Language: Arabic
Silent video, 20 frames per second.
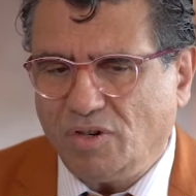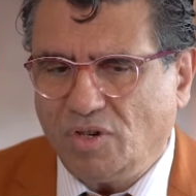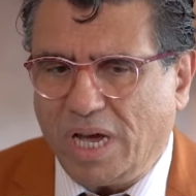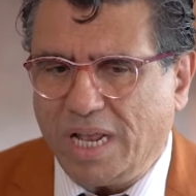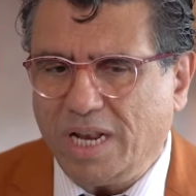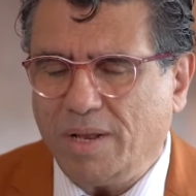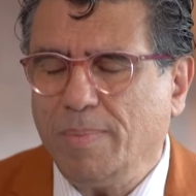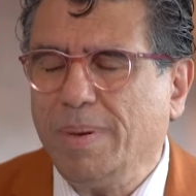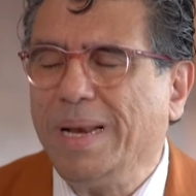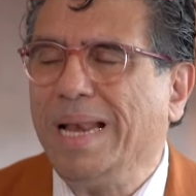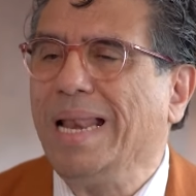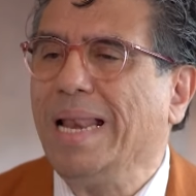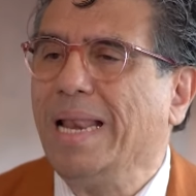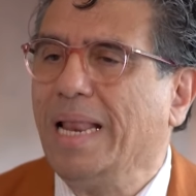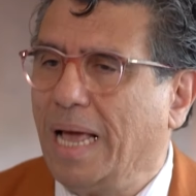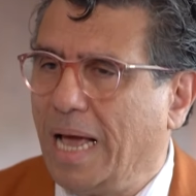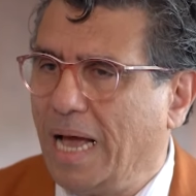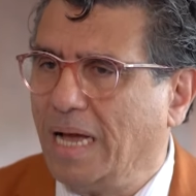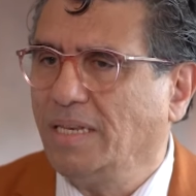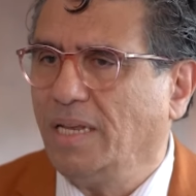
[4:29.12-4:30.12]
الجانب
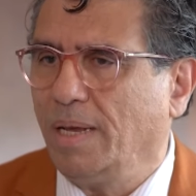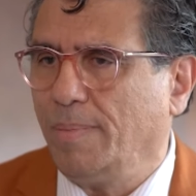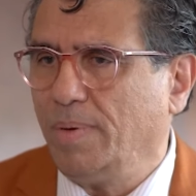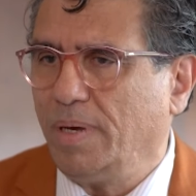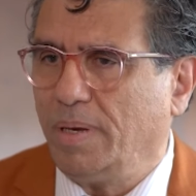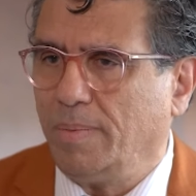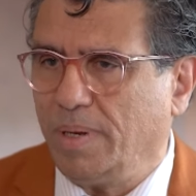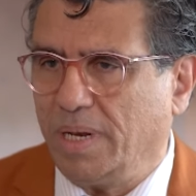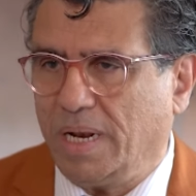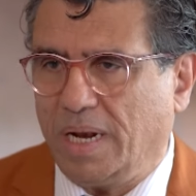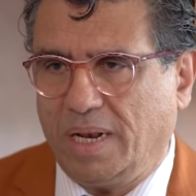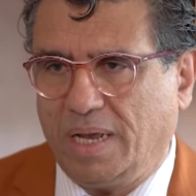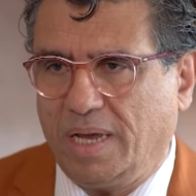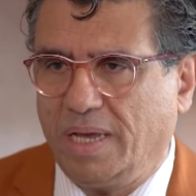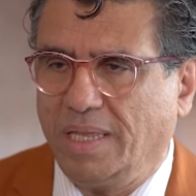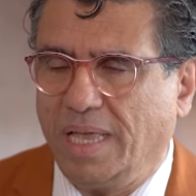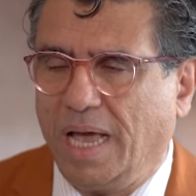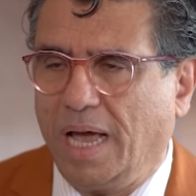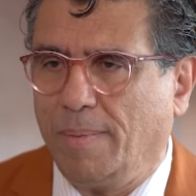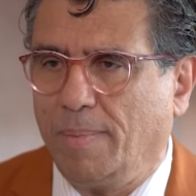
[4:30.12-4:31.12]
الادبي من
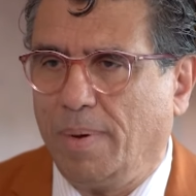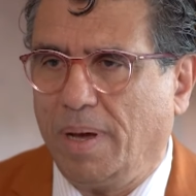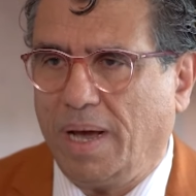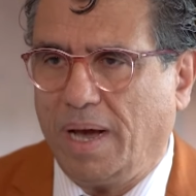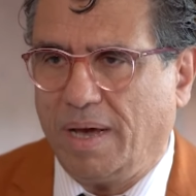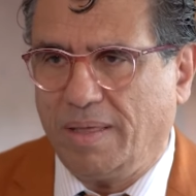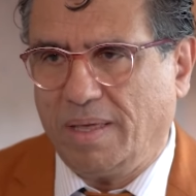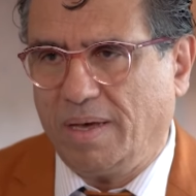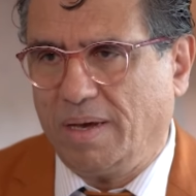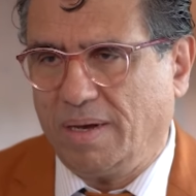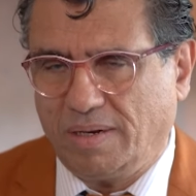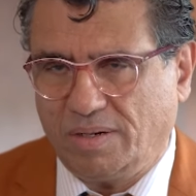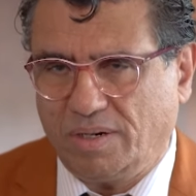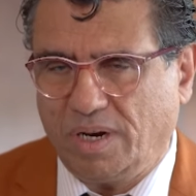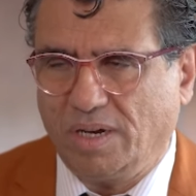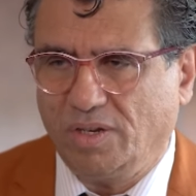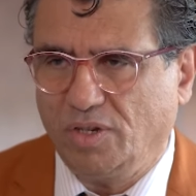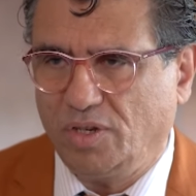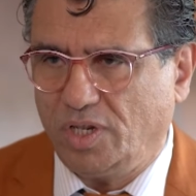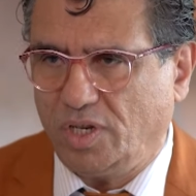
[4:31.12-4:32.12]
الكتابه هذا
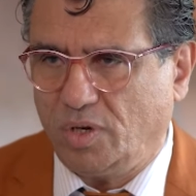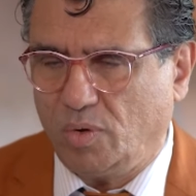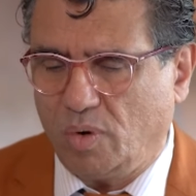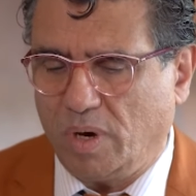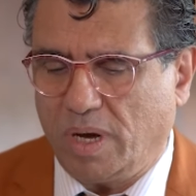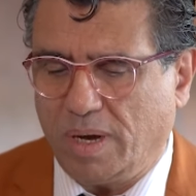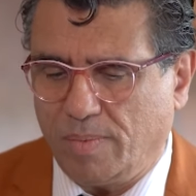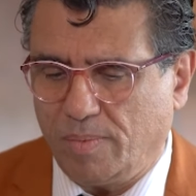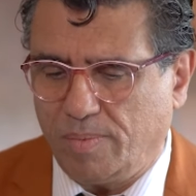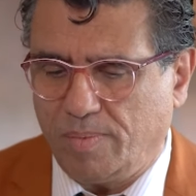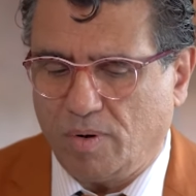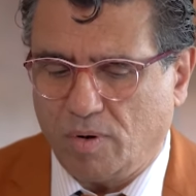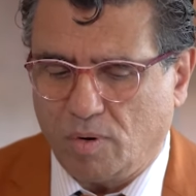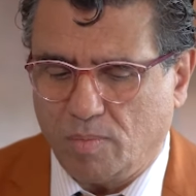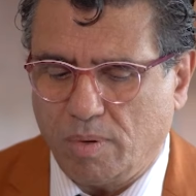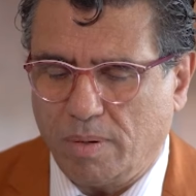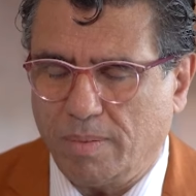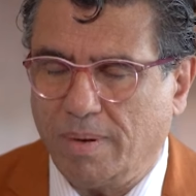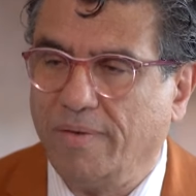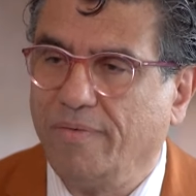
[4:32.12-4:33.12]
شخصي
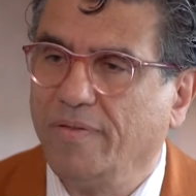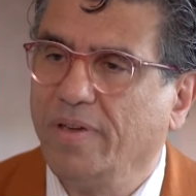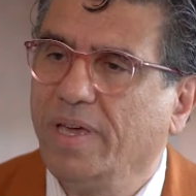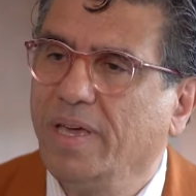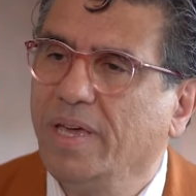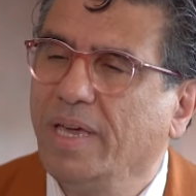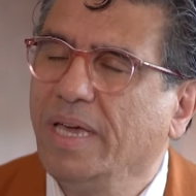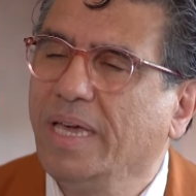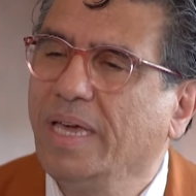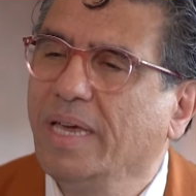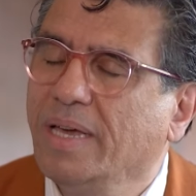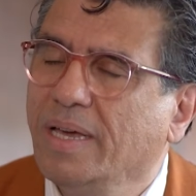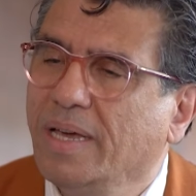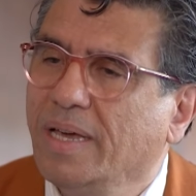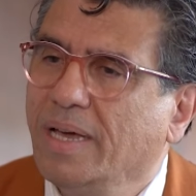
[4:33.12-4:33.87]
وربما فيه